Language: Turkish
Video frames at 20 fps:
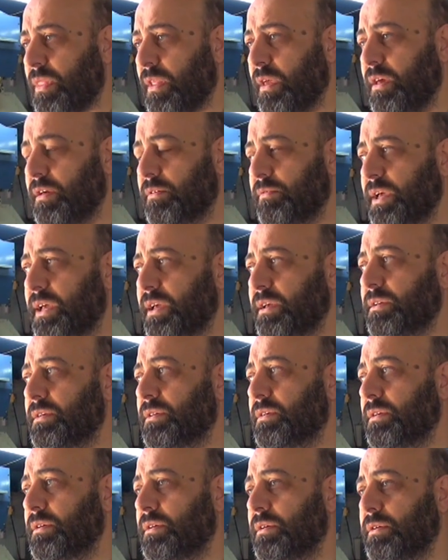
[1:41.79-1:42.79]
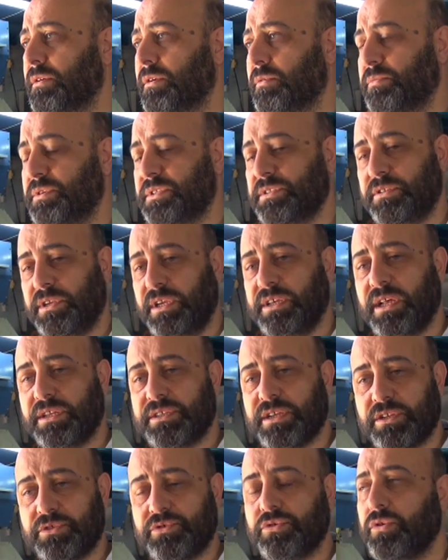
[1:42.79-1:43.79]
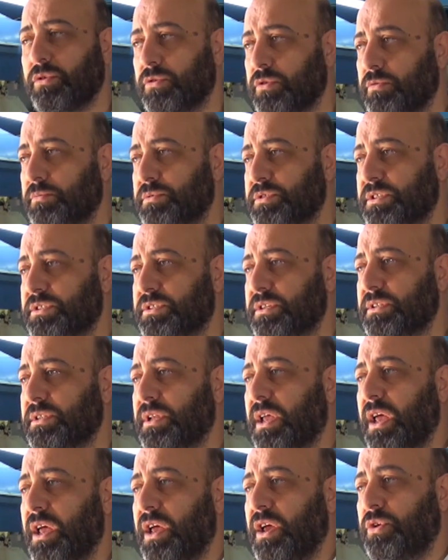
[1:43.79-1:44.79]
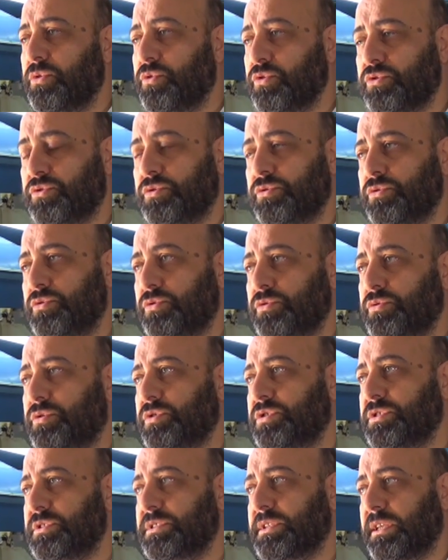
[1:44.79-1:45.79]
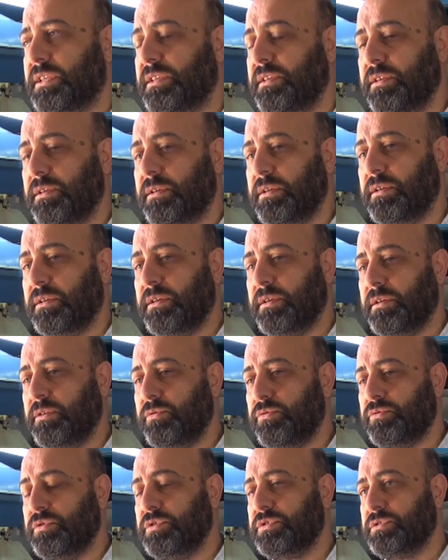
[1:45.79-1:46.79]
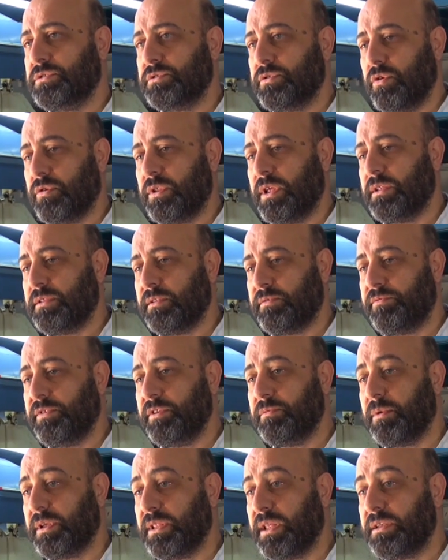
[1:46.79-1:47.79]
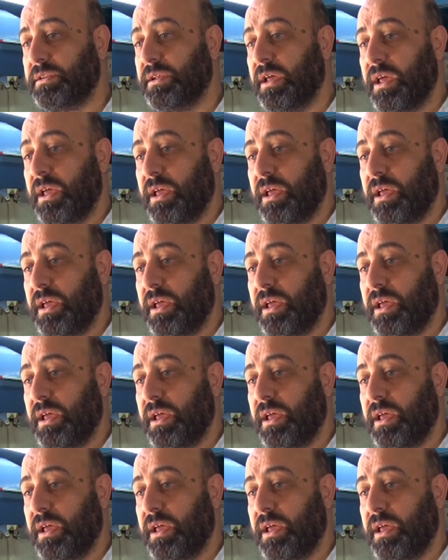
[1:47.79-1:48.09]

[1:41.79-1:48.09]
E, ve e, biz ihracatçı olduğumuz için yurt yurt dışındaki e, yurt dışında olan firmalar